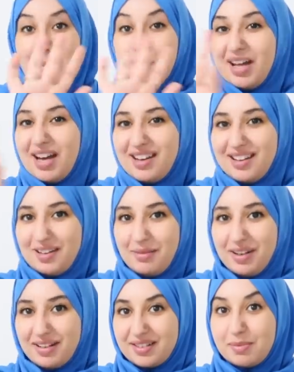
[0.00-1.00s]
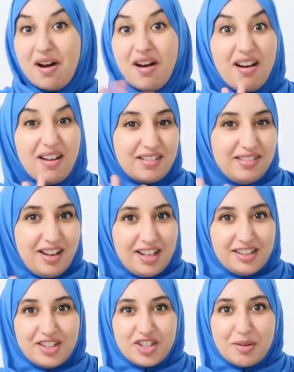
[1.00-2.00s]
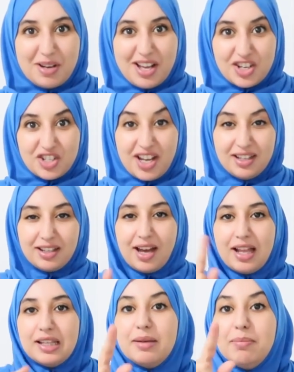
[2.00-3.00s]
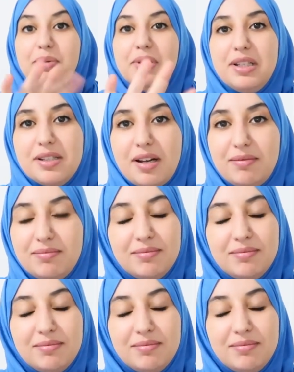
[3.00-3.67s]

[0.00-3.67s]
منخرك كبر تبارك الله قداش هي منخرجه عندك عندك بنيته